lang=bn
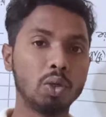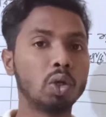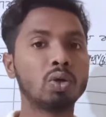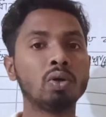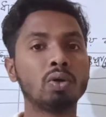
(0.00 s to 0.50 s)

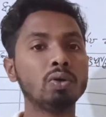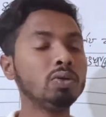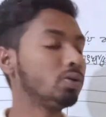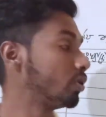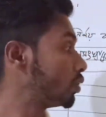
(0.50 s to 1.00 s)
লক্ষ্য করো
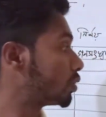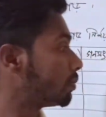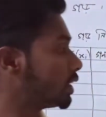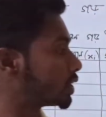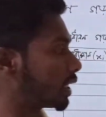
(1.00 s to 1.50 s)

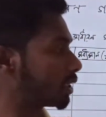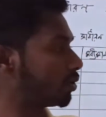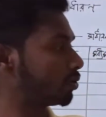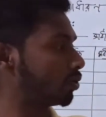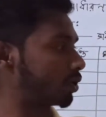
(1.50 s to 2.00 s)
তোমরা এই
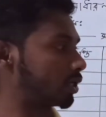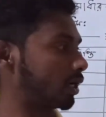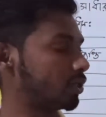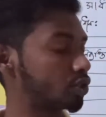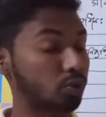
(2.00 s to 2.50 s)
সাধারণ গড়টা
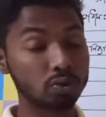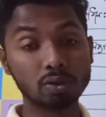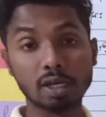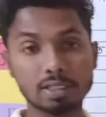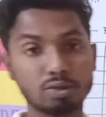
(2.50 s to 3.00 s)
ছোট
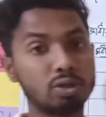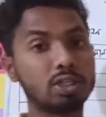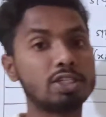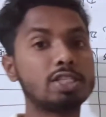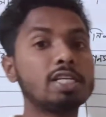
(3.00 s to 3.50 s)
ক্লাসে
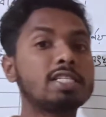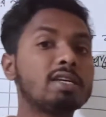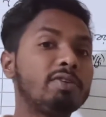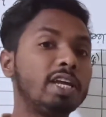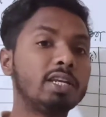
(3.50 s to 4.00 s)
অর্থাৎ সিক্স
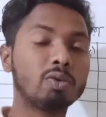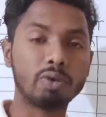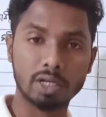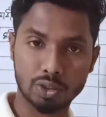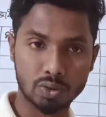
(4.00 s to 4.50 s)
সেভেন এইটে
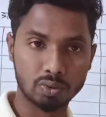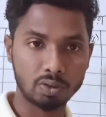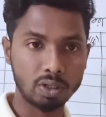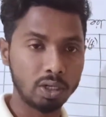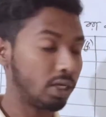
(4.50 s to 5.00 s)
করে আসছো
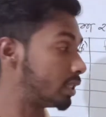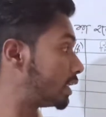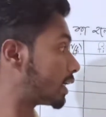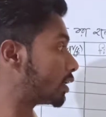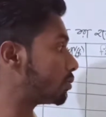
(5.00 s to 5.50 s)

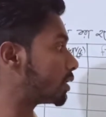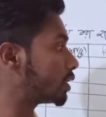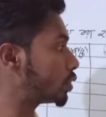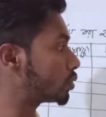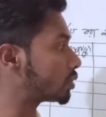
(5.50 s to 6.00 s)
যেখানে তোমাদের
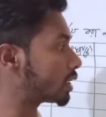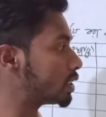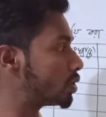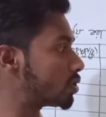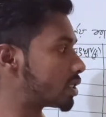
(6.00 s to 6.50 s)
সূত্রটা কী
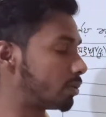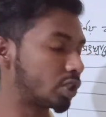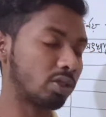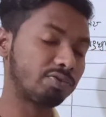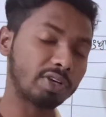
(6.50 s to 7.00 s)
ছিল
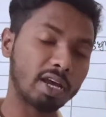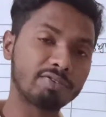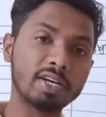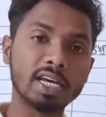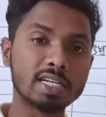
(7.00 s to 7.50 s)
সামেশন অফ এফ
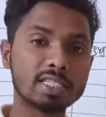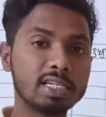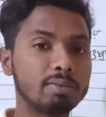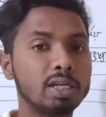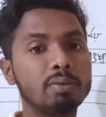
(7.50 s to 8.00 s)
আই এক্স আই
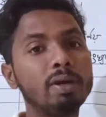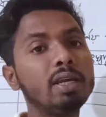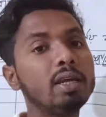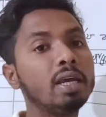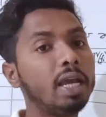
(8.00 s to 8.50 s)
ডিভাইডেড বাই
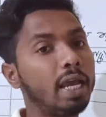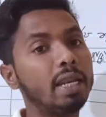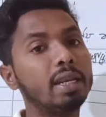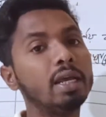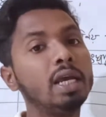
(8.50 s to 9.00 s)
এন
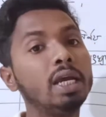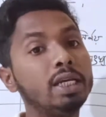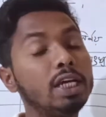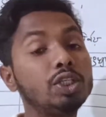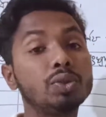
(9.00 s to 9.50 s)

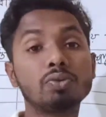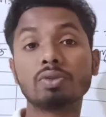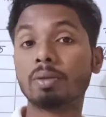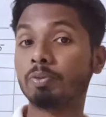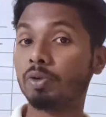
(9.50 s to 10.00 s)
এই
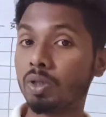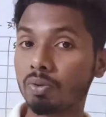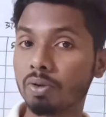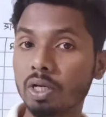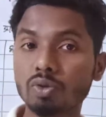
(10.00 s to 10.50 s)
সূত্রটা প্রয়োগ
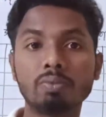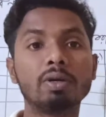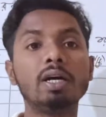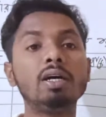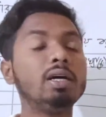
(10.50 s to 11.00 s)
করে তোমরা